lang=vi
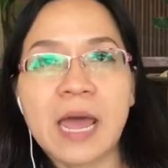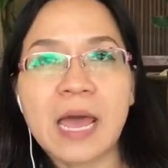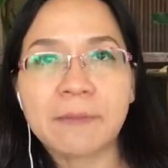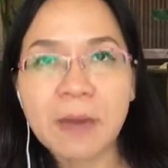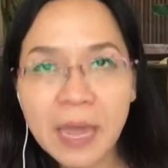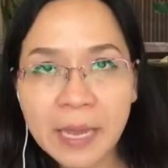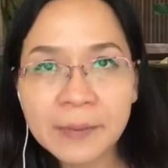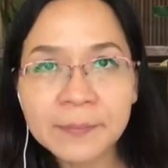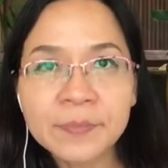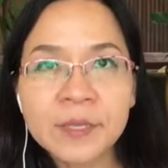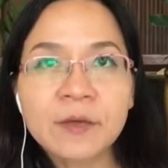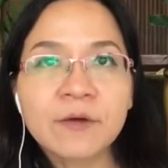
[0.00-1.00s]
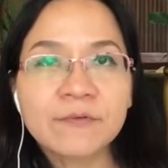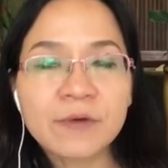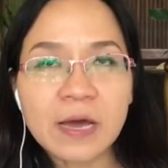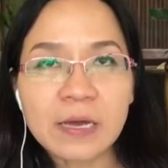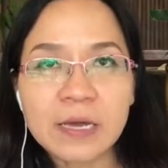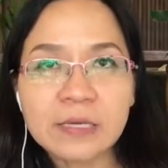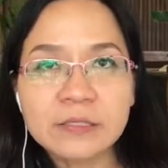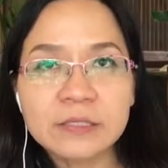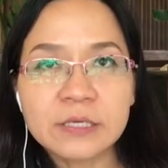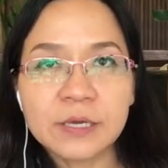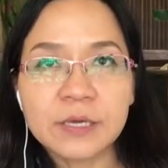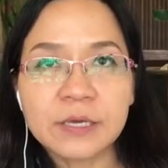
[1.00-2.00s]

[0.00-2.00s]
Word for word: hai bản và các anh chị